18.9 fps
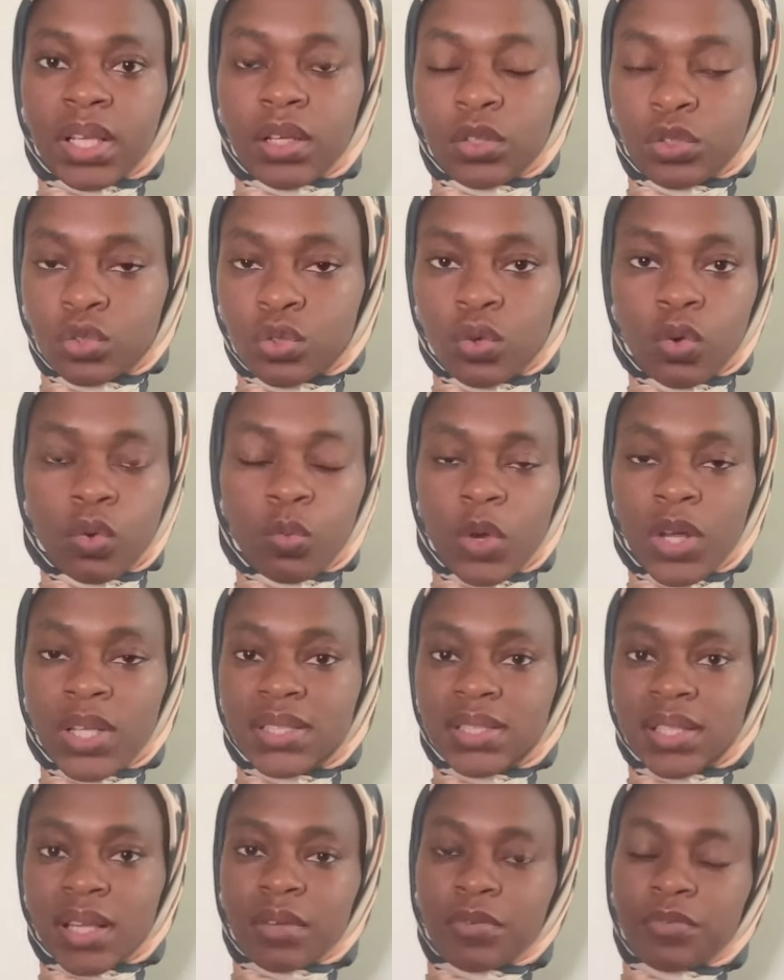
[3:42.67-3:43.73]
Selon moi,
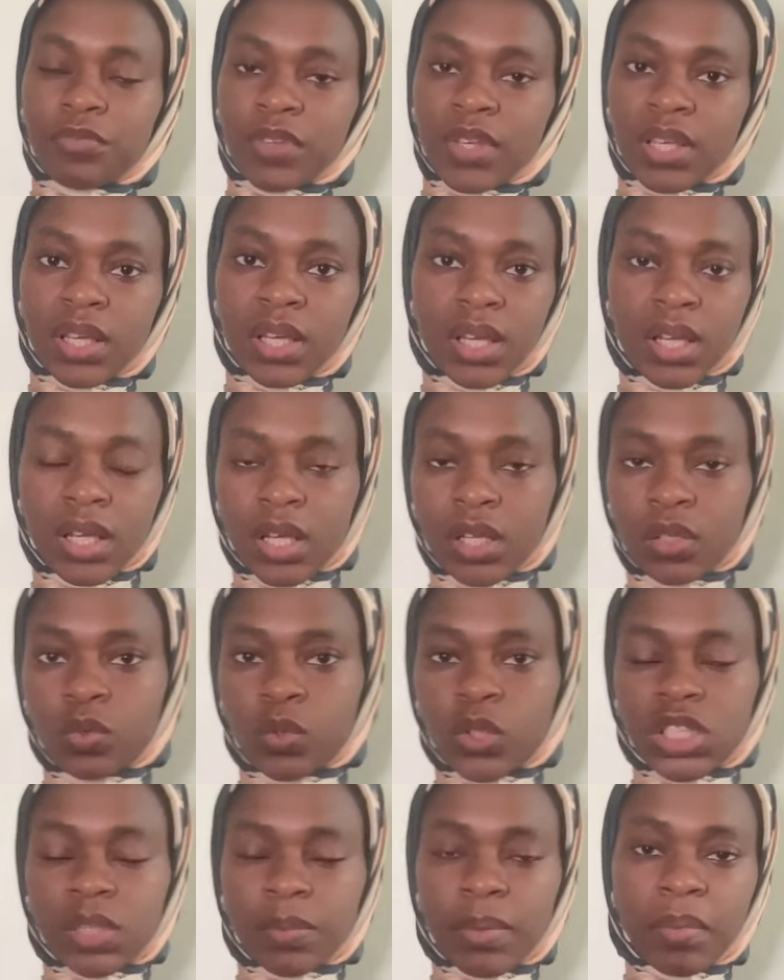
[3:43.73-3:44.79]
c'est un fait.
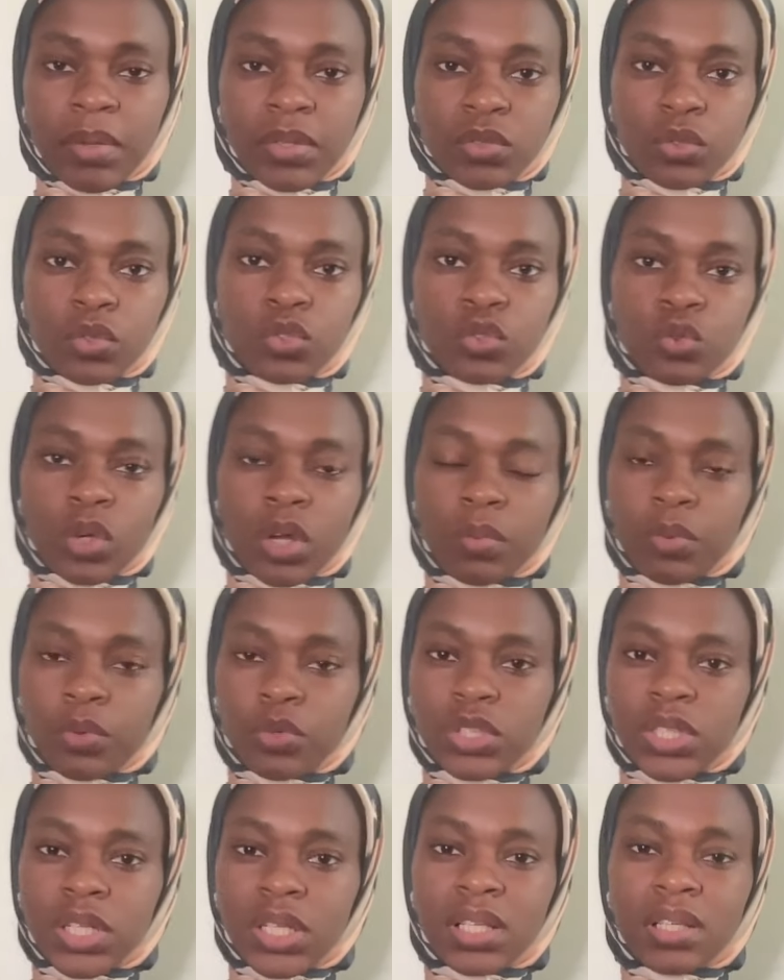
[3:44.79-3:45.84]
Donc c'est pas parce que tu as un
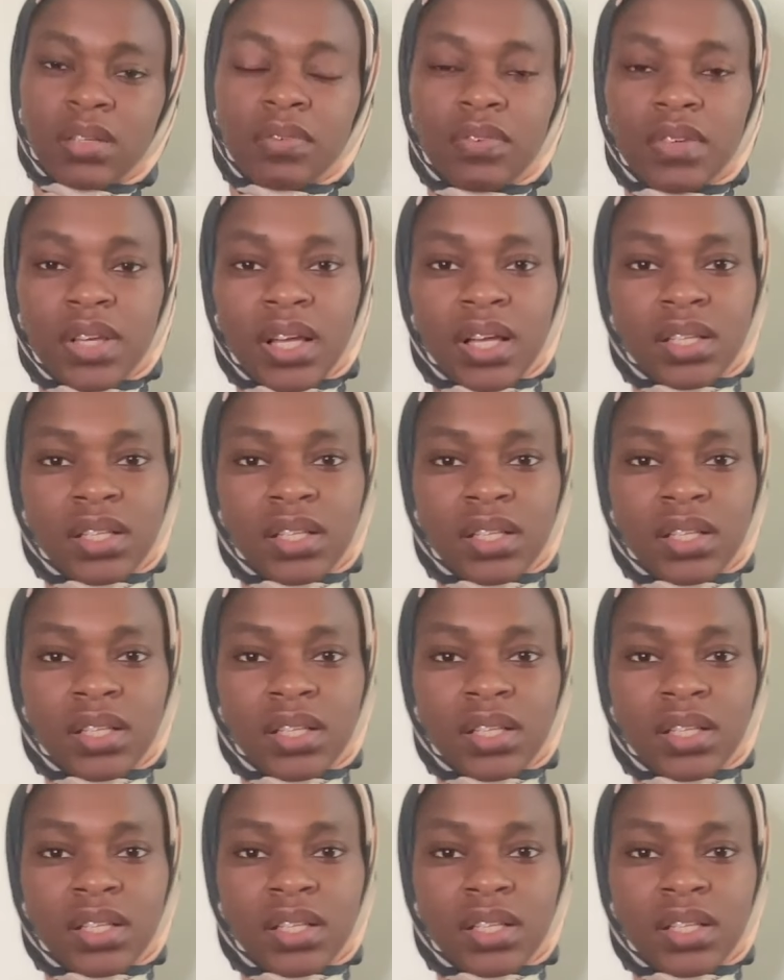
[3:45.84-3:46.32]
projet qui vient,